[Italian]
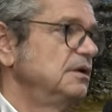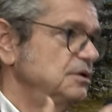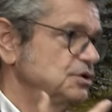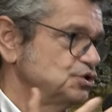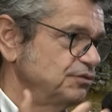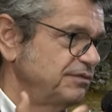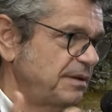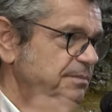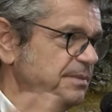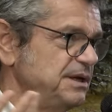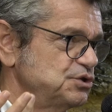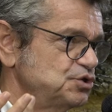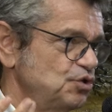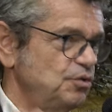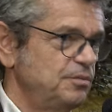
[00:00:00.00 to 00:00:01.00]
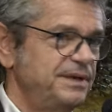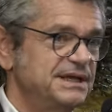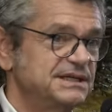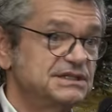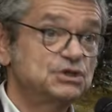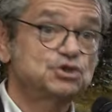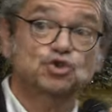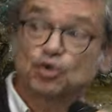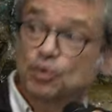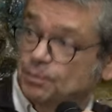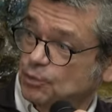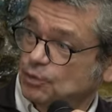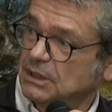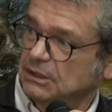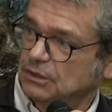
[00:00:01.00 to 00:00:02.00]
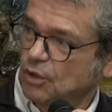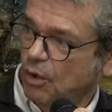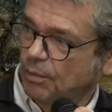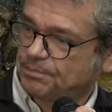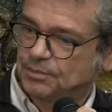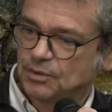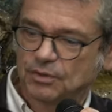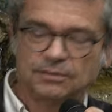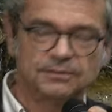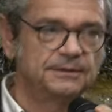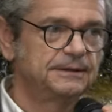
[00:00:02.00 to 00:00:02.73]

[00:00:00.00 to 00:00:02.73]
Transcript: sovrappeso e obesi, sono più del doppio.